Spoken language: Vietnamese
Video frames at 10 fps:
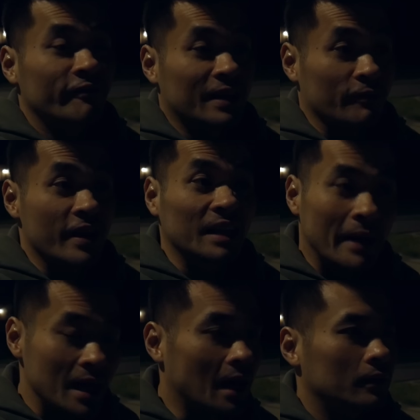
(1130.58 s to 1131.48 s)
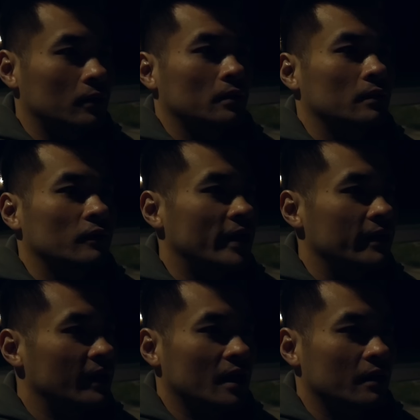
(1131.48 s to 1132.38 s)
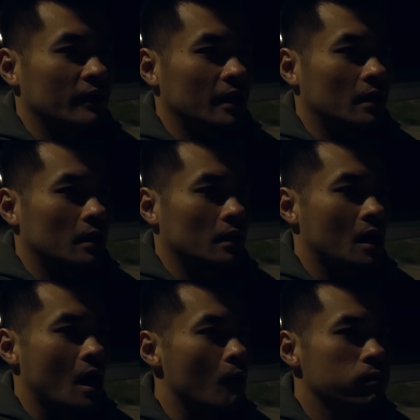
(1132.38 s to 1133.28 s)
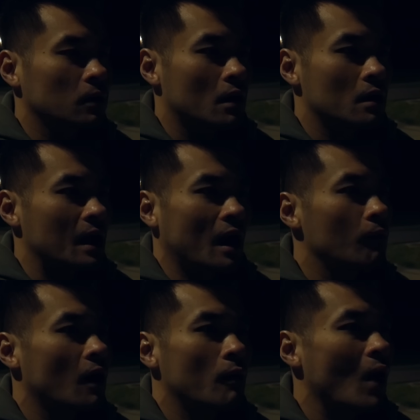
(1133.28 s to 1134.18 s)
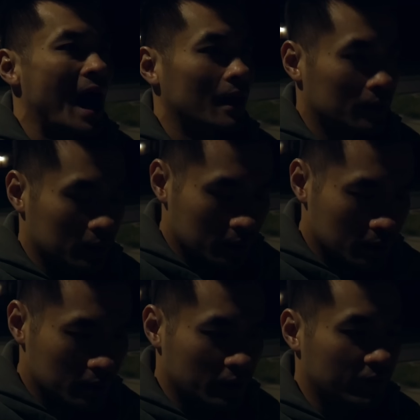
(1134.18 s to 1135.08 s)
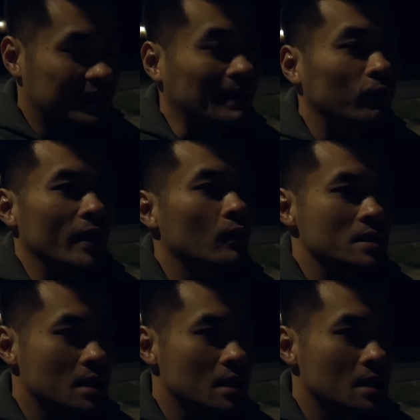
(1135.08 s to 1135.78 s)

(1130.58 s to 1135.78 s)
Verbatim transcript: Nhập viện tới mấy lần luôn vì không có ăn và tập luyện quá